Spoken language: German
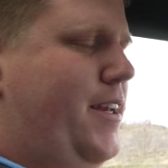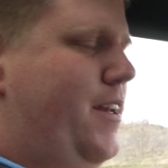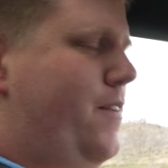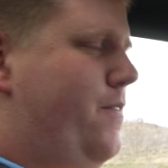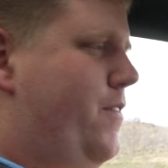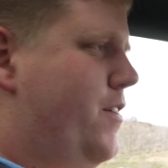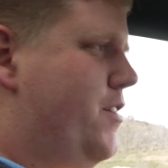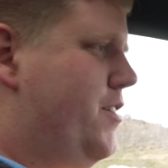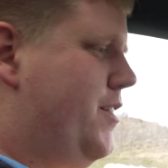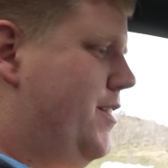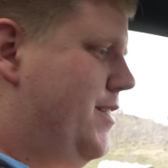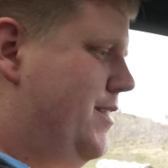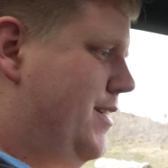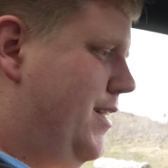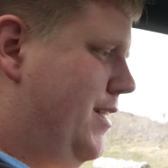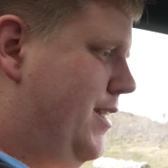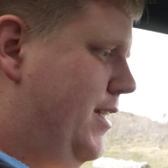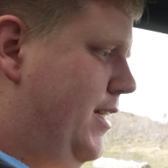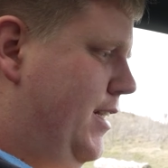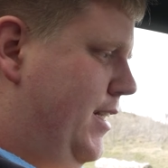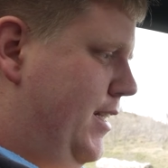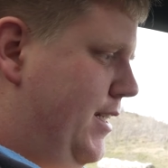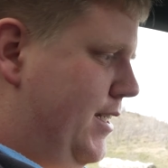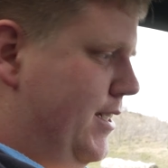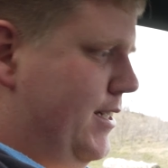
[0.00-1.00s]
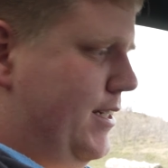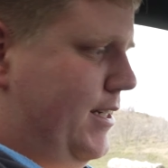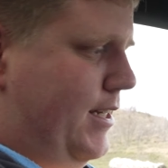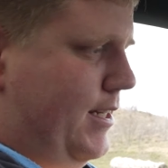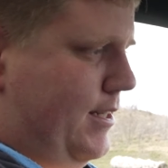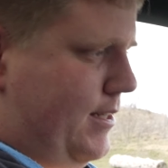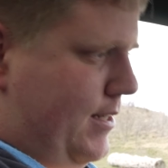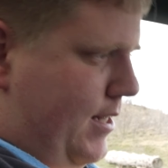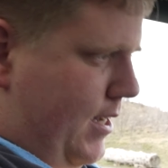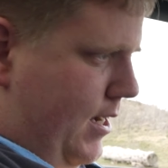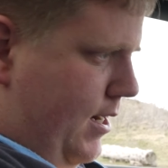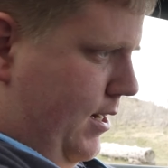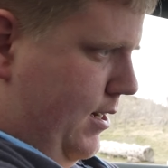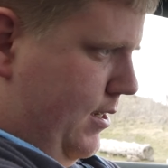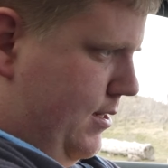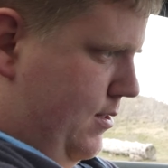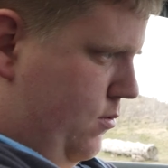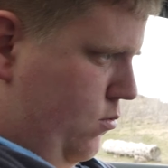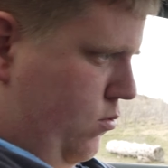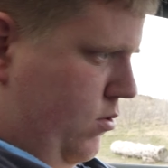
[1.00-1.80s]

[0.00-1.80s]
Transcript: hätte ich was gesagt, des Tanks,